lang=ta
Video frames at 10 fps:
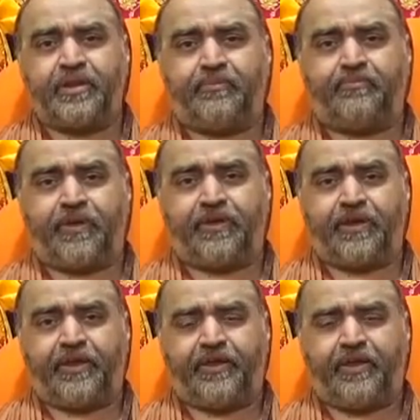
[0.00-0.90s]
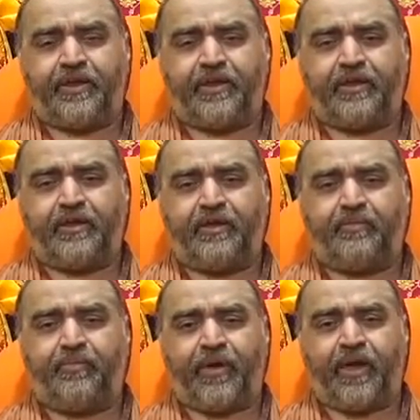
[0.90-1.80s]
இப்படி செய்து
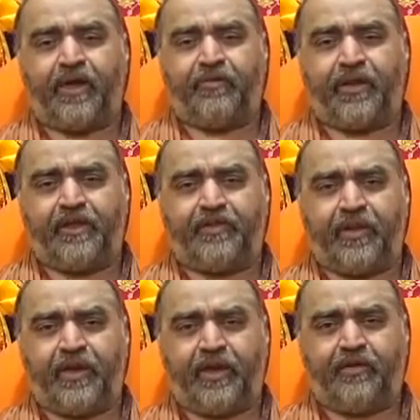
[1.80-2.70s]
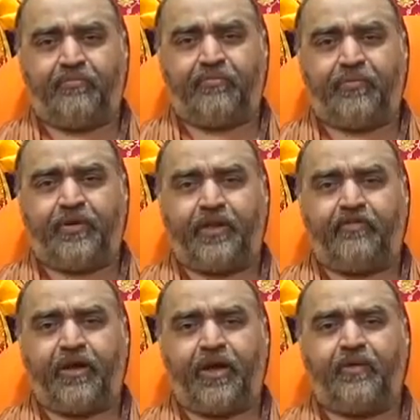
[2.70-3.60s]
பல விதத்திலேயும்
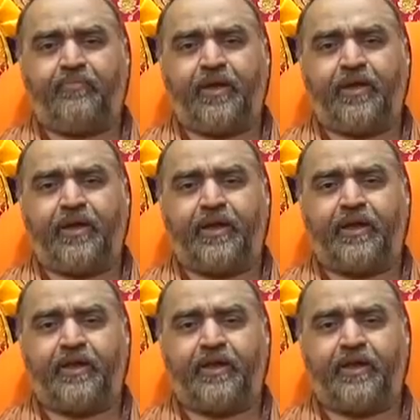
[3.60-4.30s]
நிர்வாகம் என்கிற